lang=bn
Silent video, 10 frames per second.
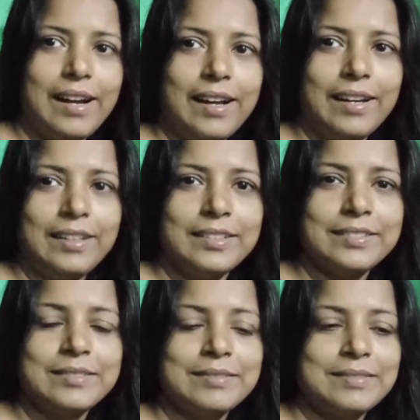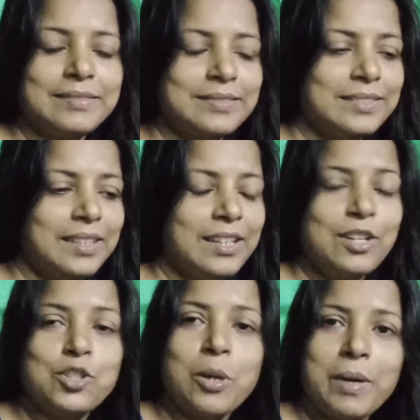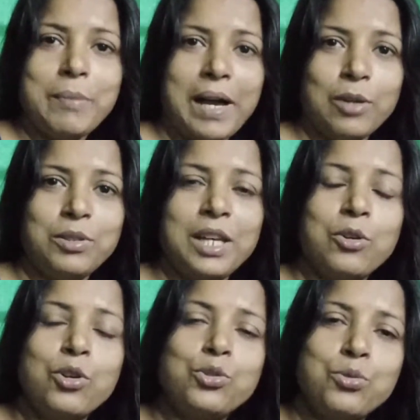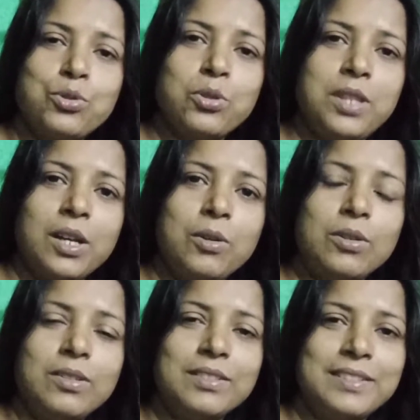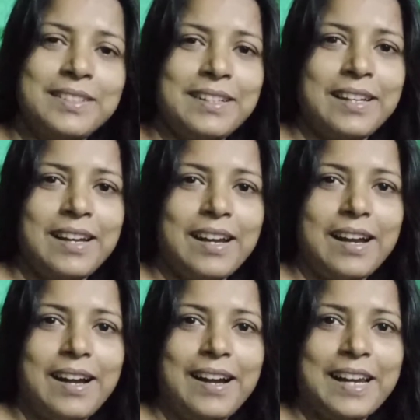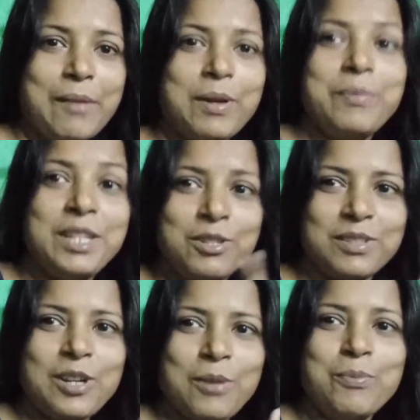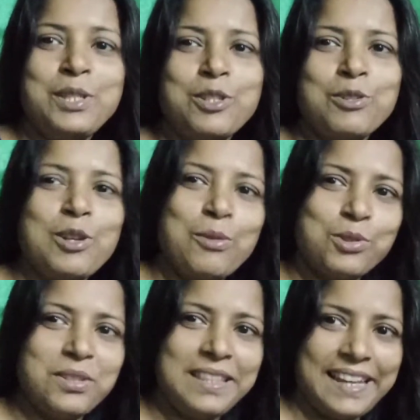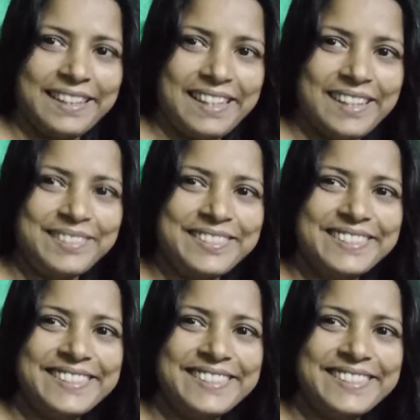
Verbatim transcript: আর সবাই ভালো থেকো সুস্থ থেকো আর আমার ভিডিওটা ভিডিওগুলো অবশ্যই দেখতে থেকো